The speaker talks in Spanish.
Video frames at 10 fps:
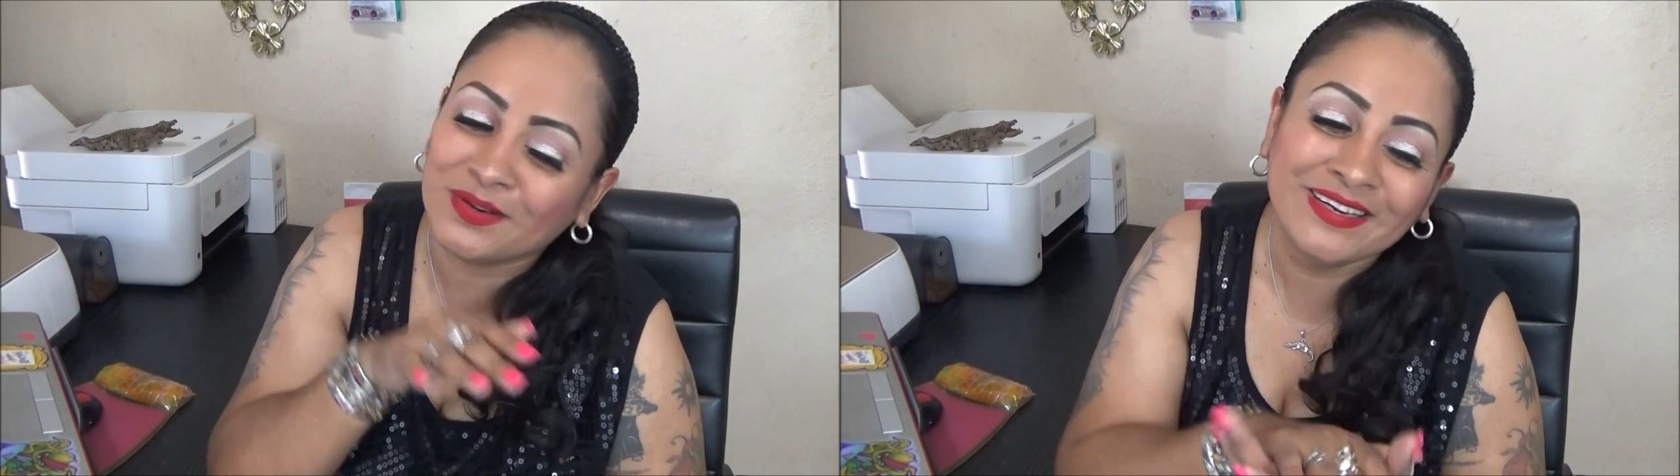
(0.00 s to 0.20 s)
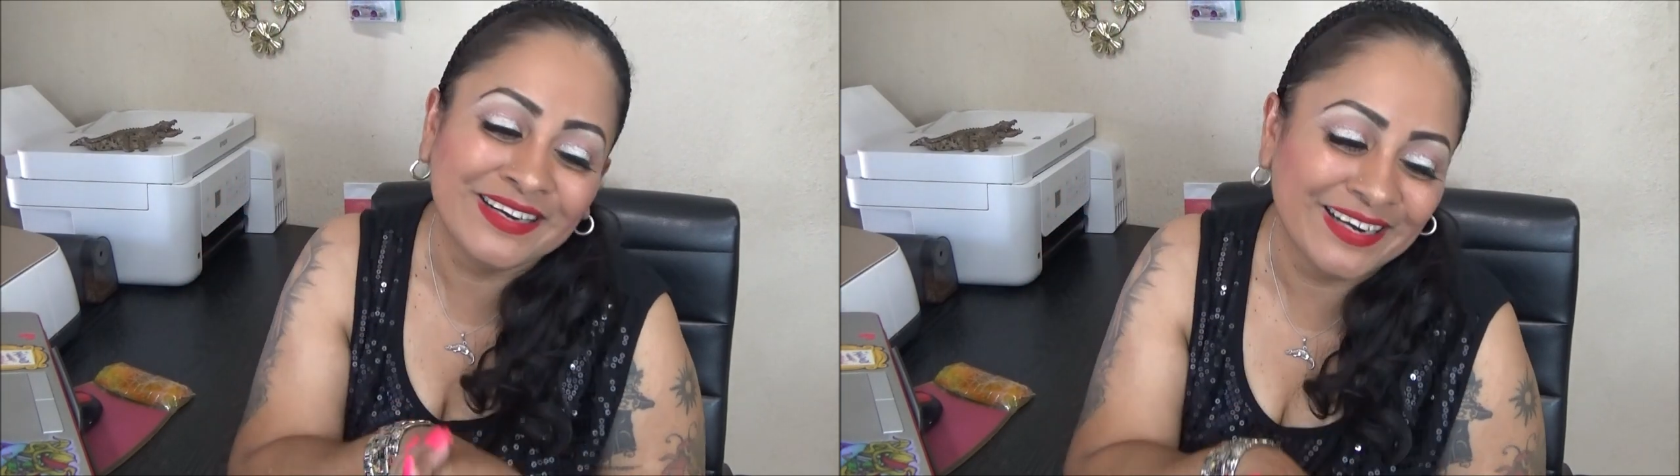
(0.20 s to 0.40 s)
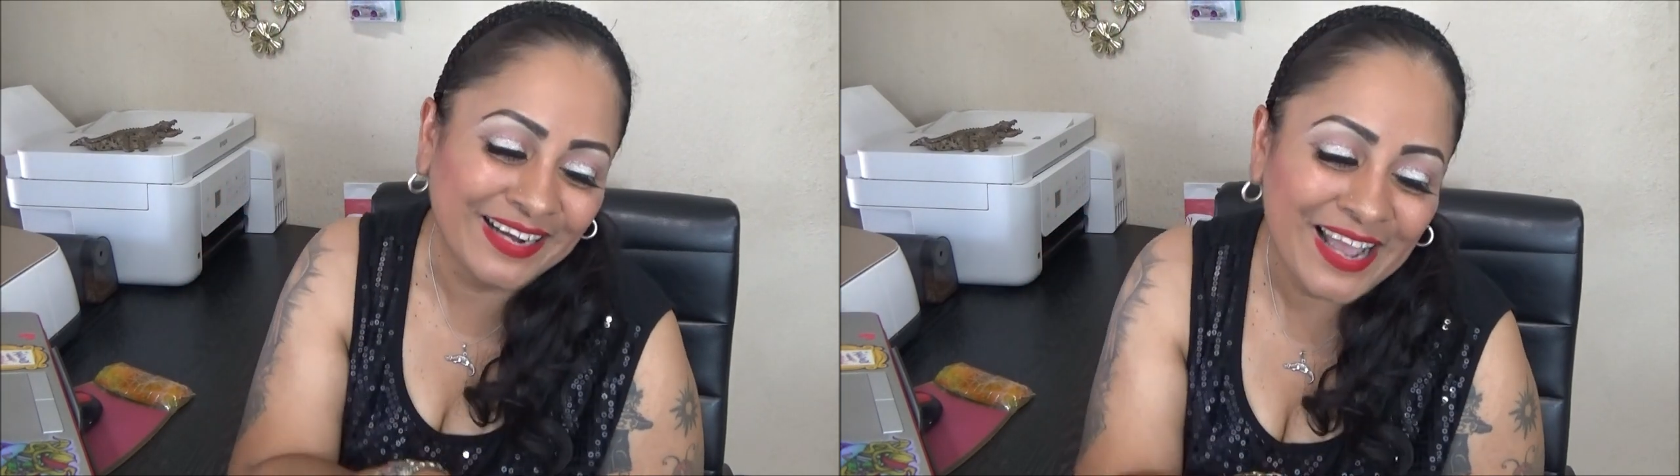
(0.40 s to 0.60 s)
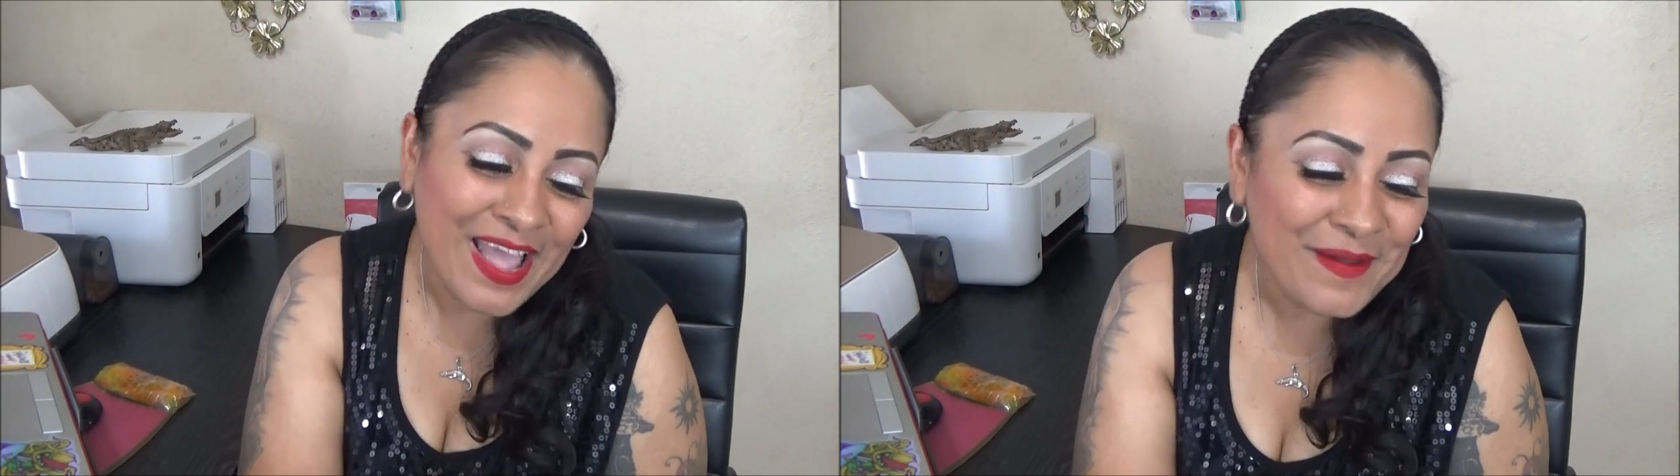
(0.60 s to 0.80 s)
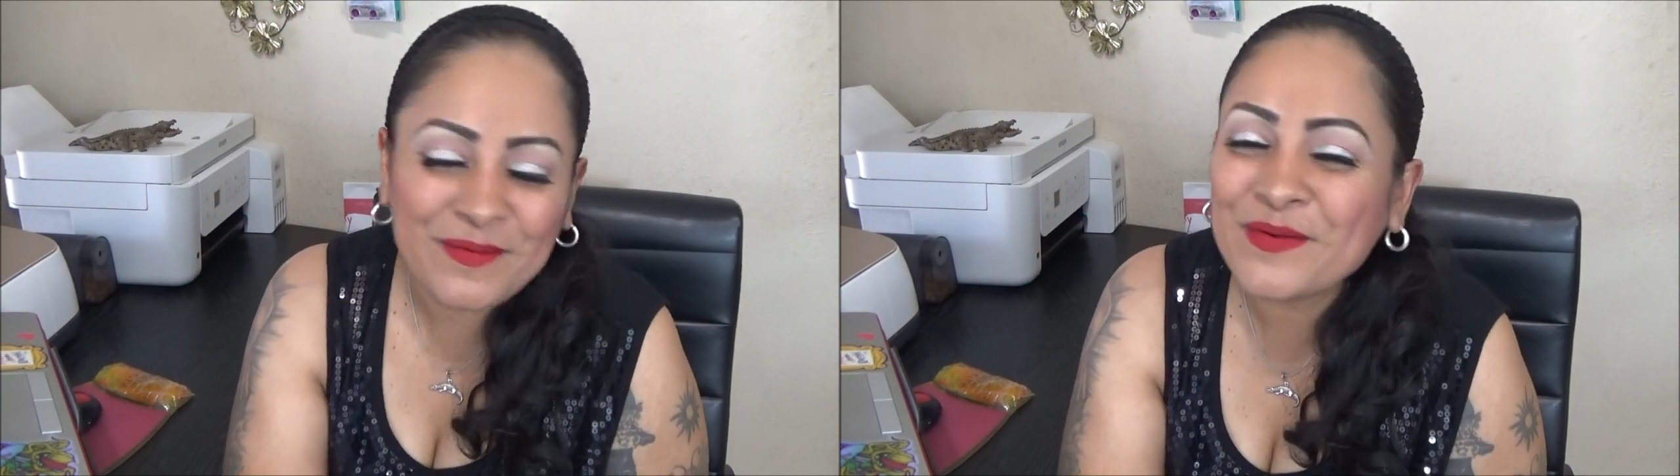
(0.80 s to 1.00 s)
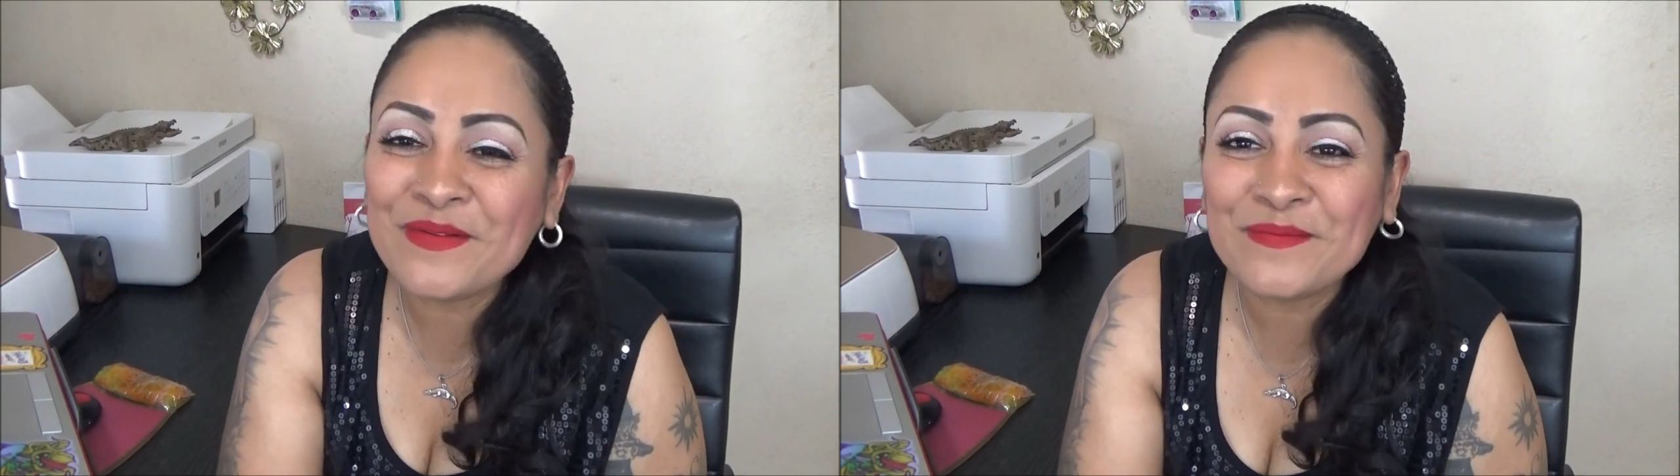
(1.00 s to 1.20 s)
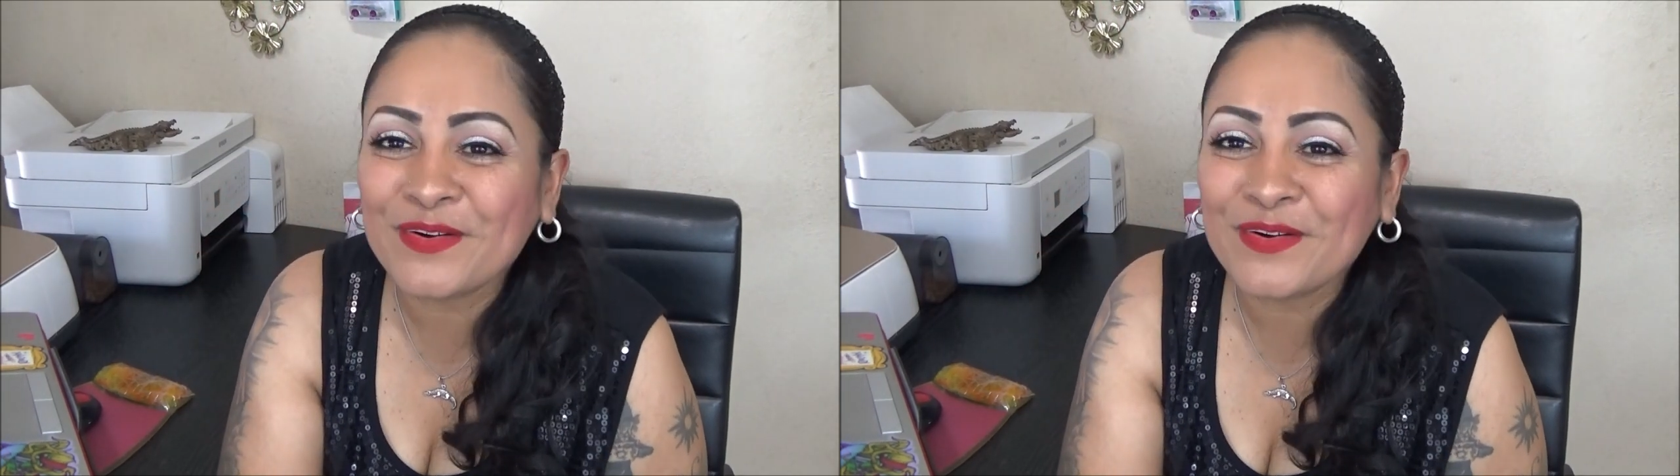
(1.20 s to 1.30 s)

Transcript: Pero no